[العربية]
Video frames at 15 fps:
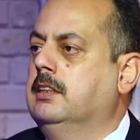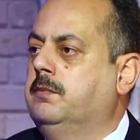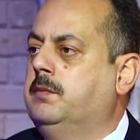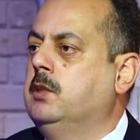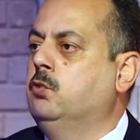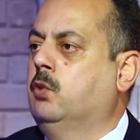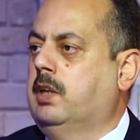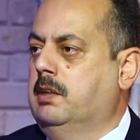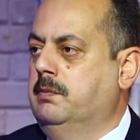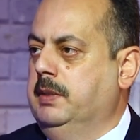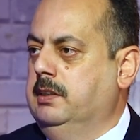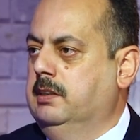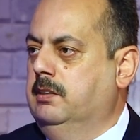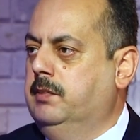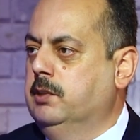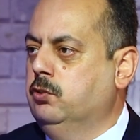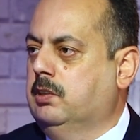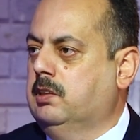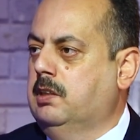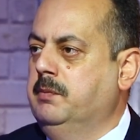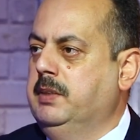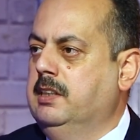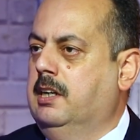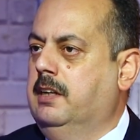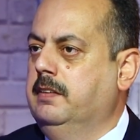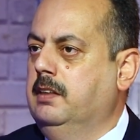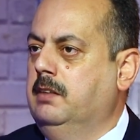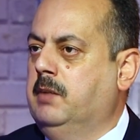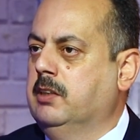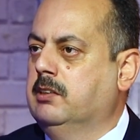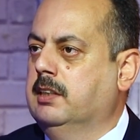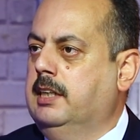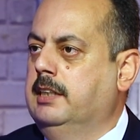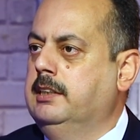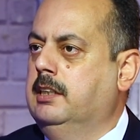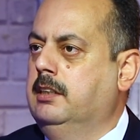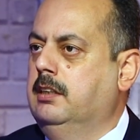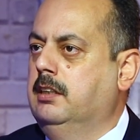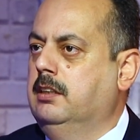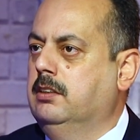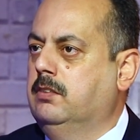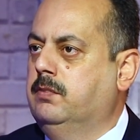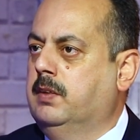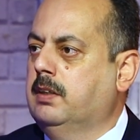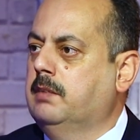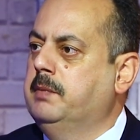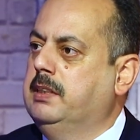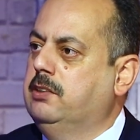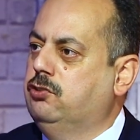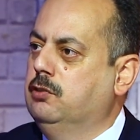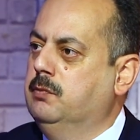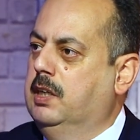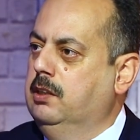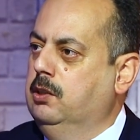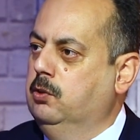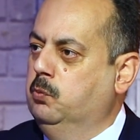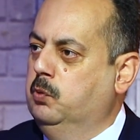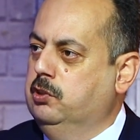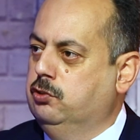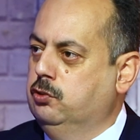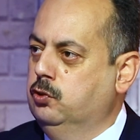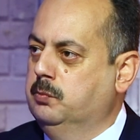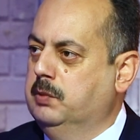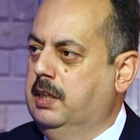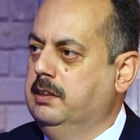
فجوه رقميه الفجوه م. الرقميه هذه ما يطلق عليه الفرق بين الشمال والجنوب